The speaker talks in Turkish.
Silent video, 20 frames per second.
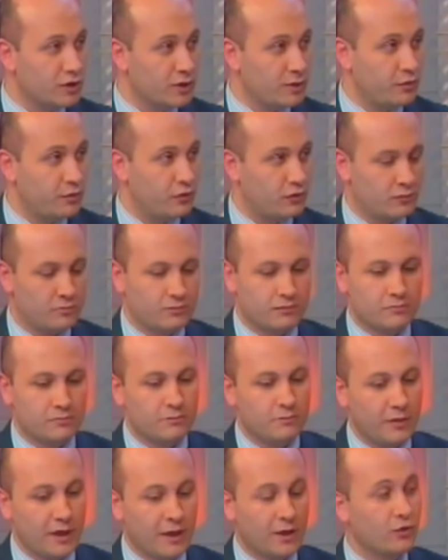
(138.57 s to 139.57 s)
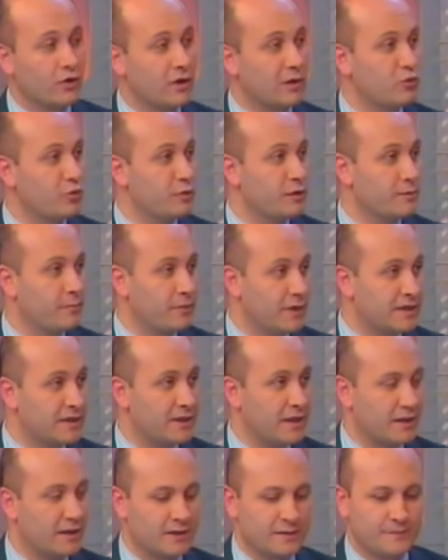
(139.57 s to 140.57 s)
bu işi yapıyorum. Bana göre bu bir
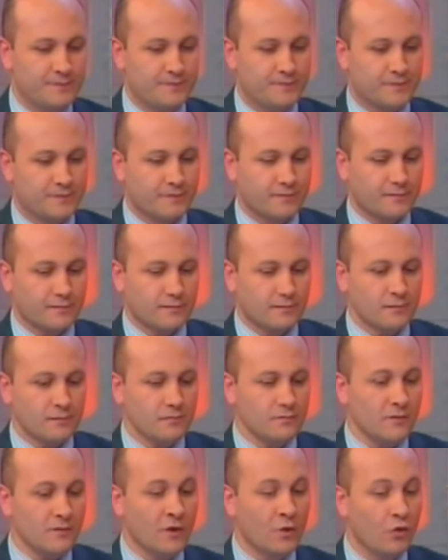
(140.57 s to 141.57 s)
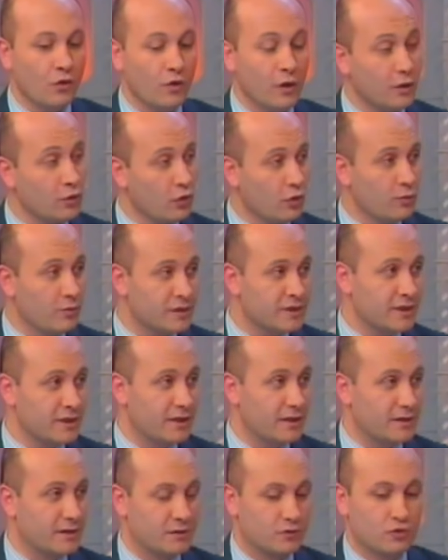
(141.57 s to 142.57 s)
meslek. Öyle de olması
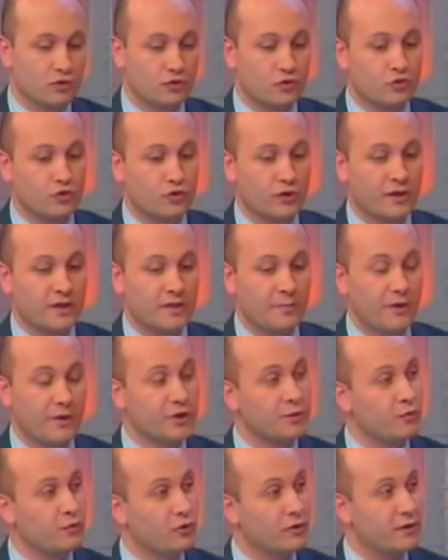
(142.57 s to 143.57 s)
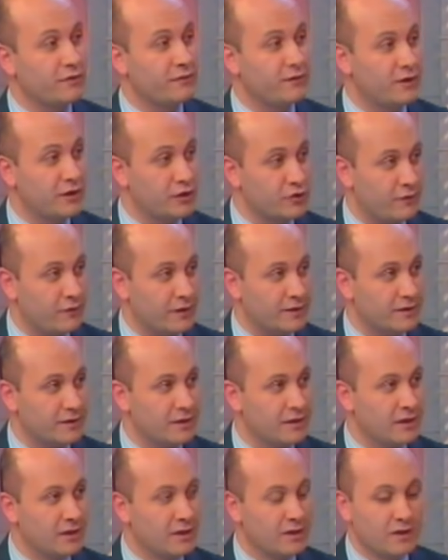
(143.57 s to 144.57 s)
gerekir. Çünkü Türkiye'de 5 milyon defineci var.
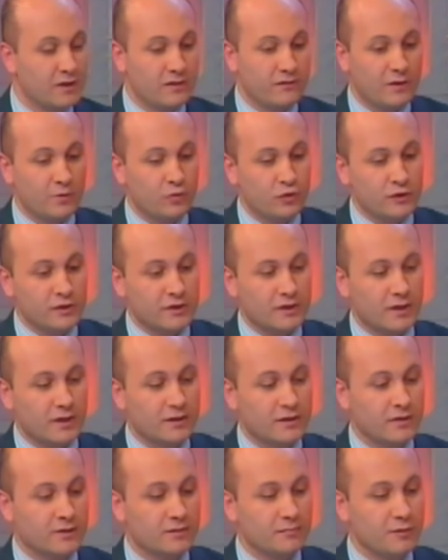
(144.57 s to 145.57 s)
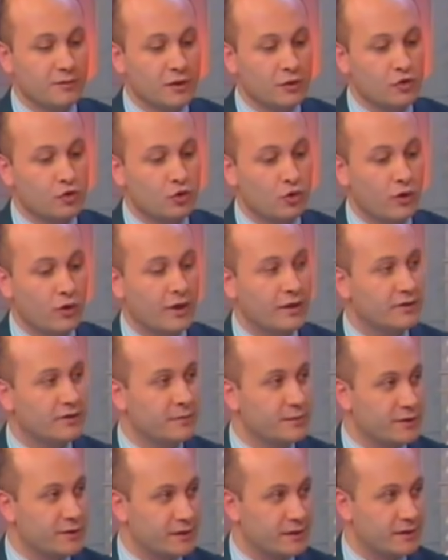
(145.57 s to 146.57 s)
Ve bu insanların birçoğu
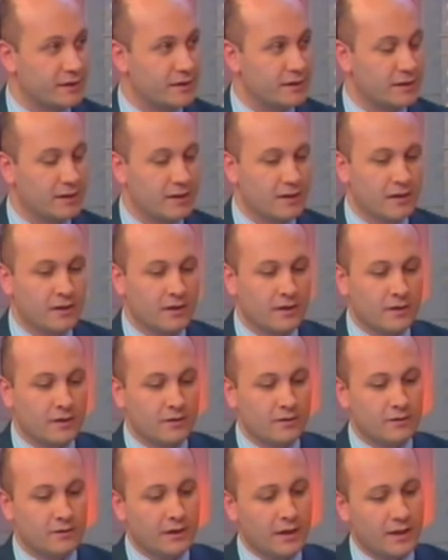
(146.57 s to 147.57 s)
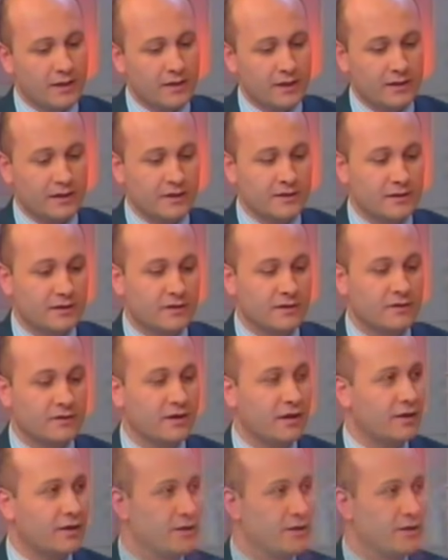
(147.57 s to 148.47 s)
eğitimsiz. E, ne kadar yazık ki